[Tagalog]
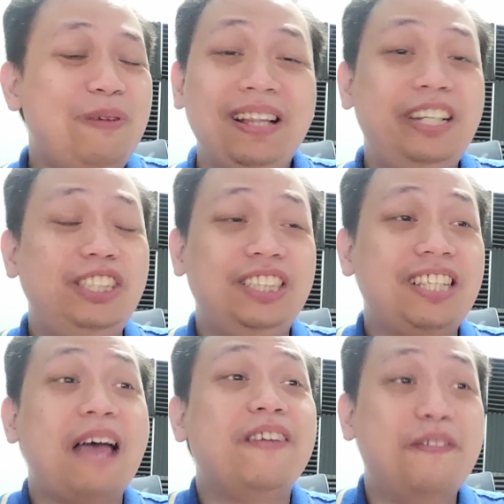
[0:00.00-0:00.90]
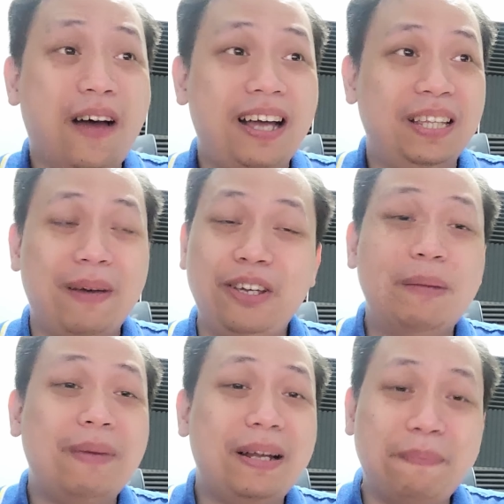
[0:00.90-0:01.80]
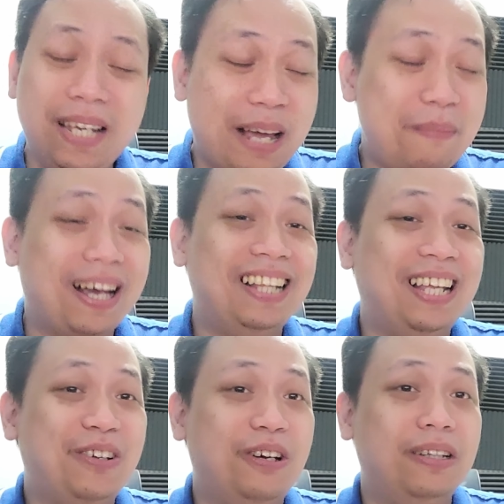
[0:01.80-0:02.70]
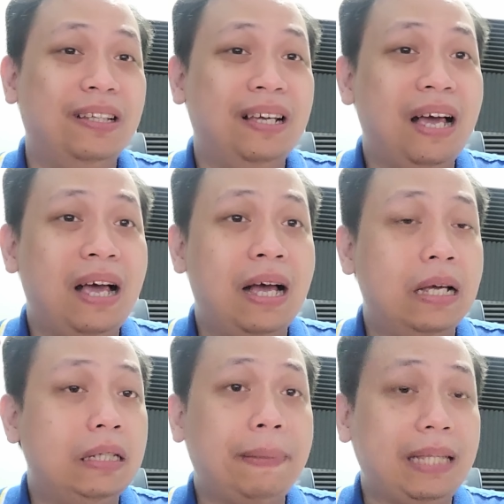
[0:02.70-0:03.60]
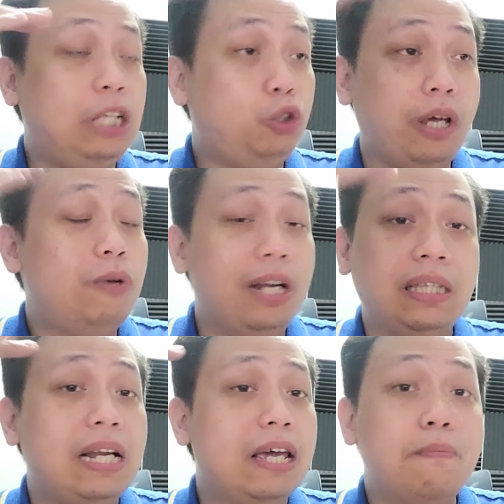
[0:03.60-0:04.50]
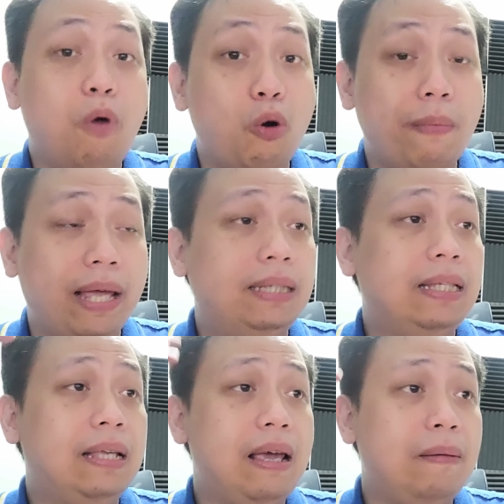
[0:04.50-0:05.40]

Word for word: Well, they're just having fun, di ba? Yun naman ang pinakamaganda doon. Uh, dapat enjoy mo lang talaga yung moment.